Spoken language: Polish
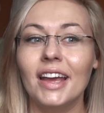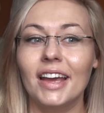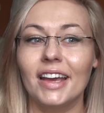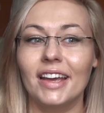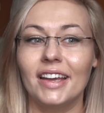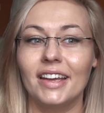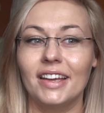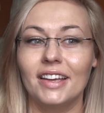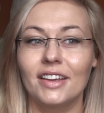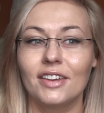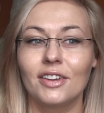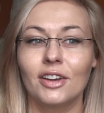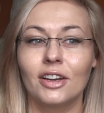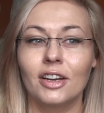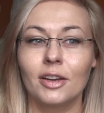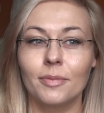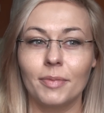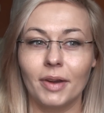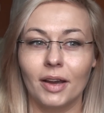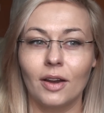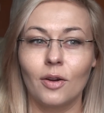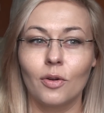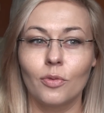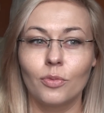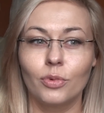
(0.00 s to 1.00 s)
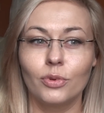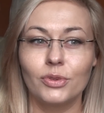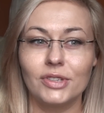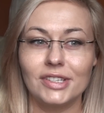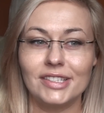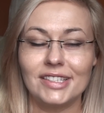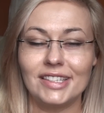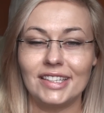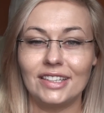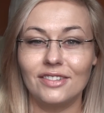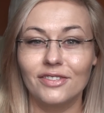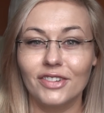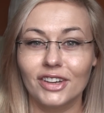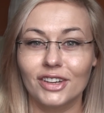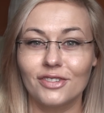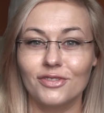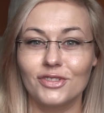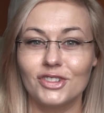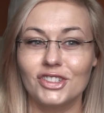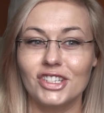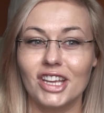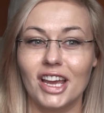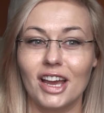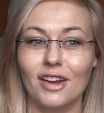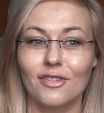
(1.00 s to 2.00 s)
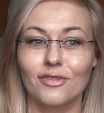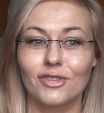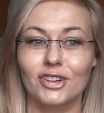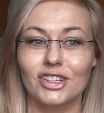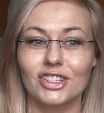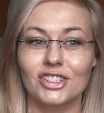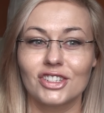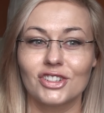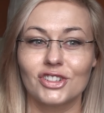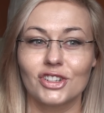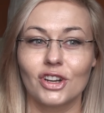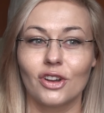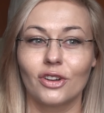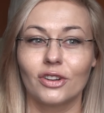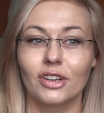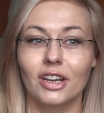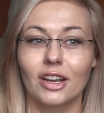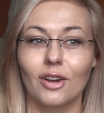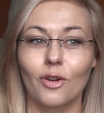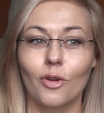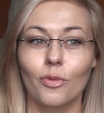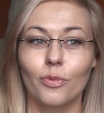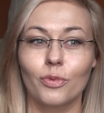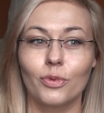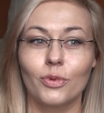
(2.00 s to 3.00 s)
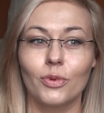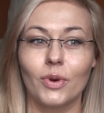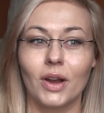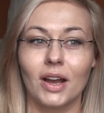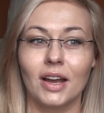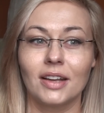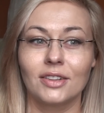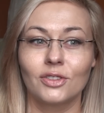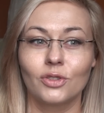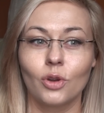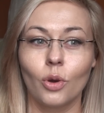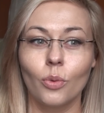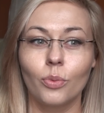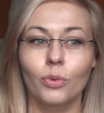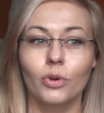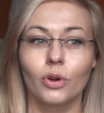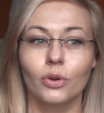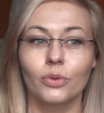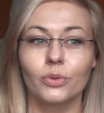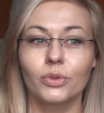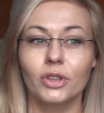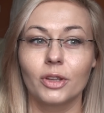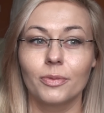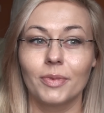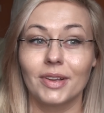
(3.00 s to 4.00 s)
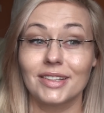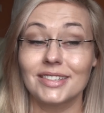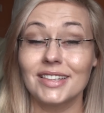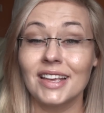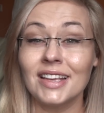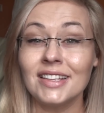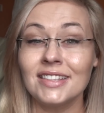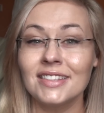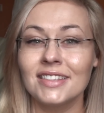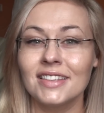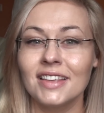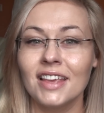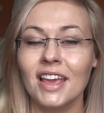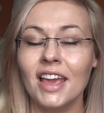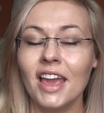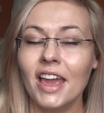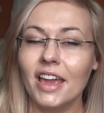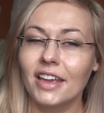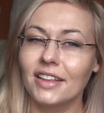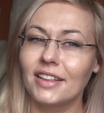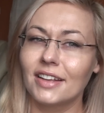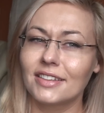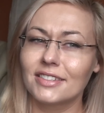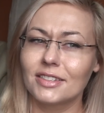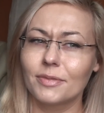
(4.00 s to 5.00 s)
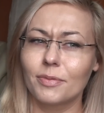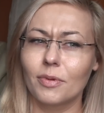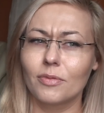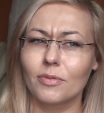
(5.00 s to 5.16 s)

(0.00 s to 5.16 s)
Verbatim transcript: e, chyba u Bugi Silver widziałam właśnie, że ona kupiła top coat chyba z Essie i tak sobie